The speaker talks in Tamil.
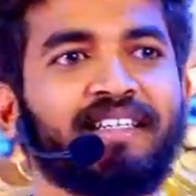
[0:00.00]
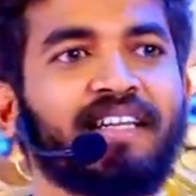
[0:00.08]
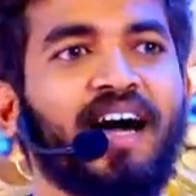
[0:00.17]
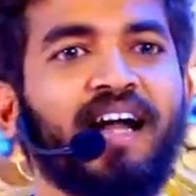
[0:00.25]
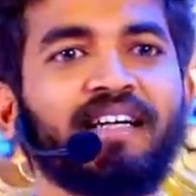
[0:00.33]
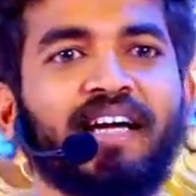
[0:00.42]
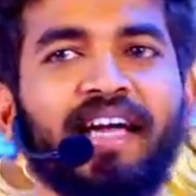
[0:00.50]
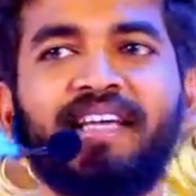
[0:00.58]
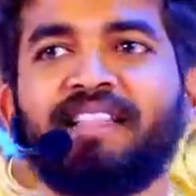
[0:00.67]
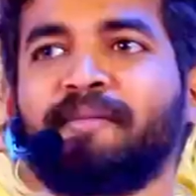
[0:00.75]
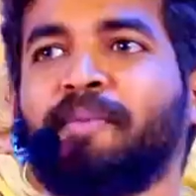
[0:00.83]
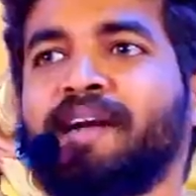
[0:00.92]
நான்கு
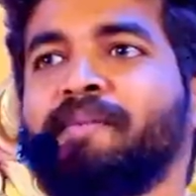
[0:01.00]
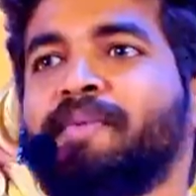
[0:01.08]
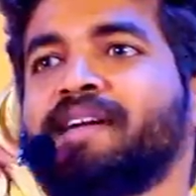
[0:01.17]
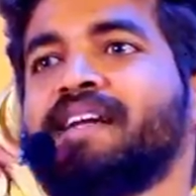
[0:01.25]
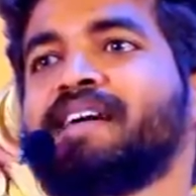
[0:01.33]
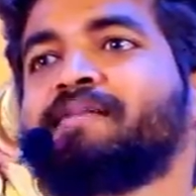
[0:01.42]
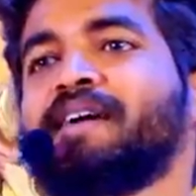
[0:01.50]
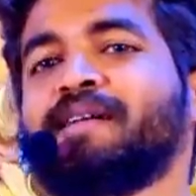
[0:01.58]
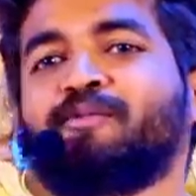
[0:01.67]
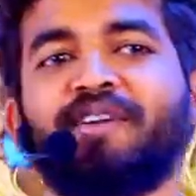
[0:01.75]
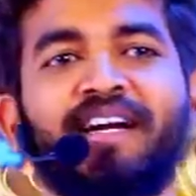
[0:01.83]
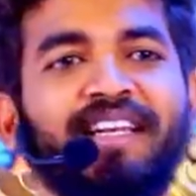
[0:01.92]
ஐந்து பணிப்பெண்களுக்கு மேலே
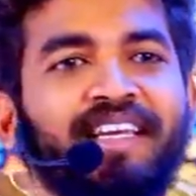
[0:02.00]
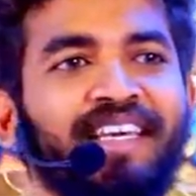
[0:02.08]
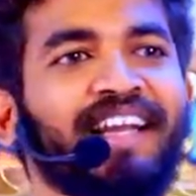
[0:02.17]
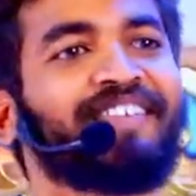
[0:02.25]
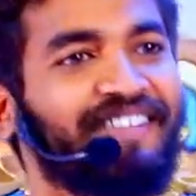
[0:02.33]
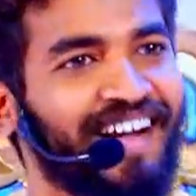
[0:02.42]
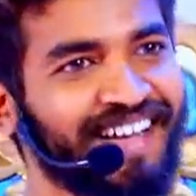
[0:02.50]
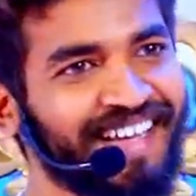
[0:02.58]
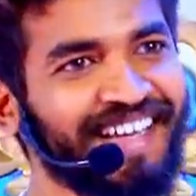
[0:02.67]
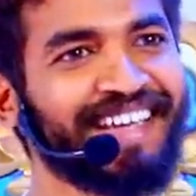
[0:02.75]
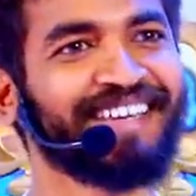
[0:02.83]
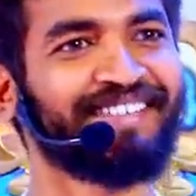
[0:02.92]
முன்னாடி நிற்கிறாங்க வாங்க
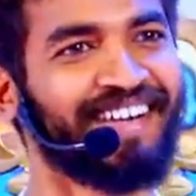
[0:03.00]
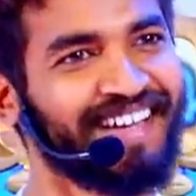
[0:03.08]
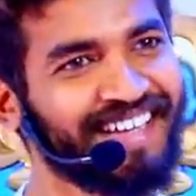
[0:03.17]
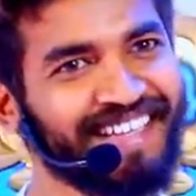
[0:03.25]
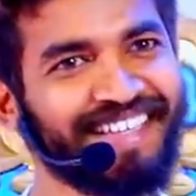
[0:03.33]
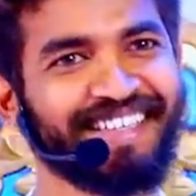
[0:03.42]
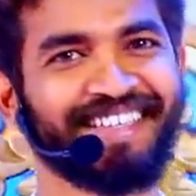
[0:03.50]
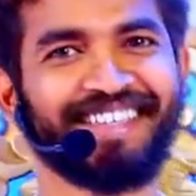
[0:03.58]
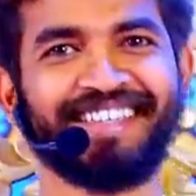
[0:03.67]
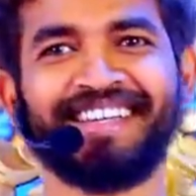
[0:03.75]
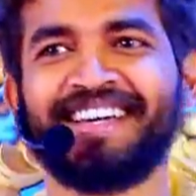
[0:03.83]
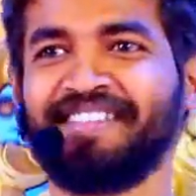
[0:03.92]
வாங்க
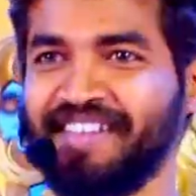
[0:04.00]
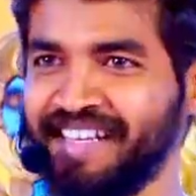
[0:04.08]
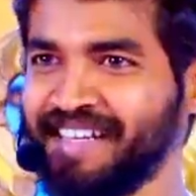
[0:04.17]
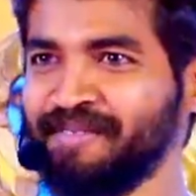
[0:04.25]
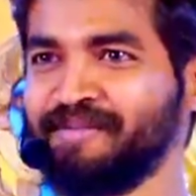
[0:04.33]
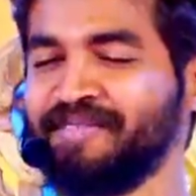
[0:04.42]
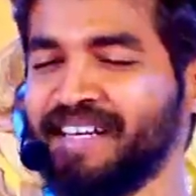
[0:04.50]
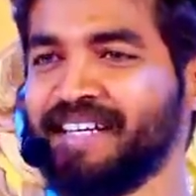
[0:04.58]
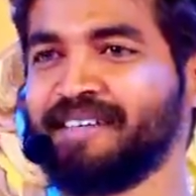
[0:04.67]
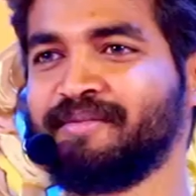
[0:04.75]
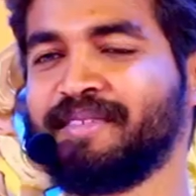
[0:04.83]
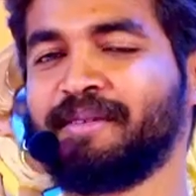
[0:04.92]
வெல்கம்
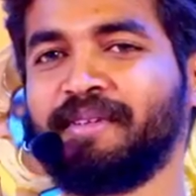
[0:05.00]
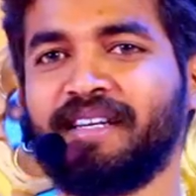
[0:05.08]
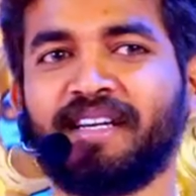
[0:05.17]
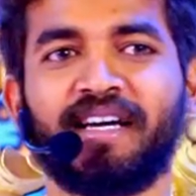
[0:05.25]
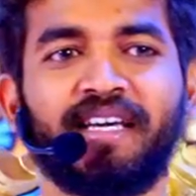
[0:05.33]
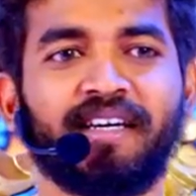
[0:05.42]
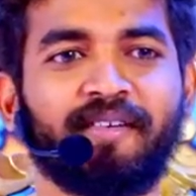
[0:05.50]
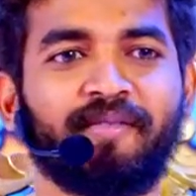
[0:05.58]
வெல்கம் அப்படின்றாங்க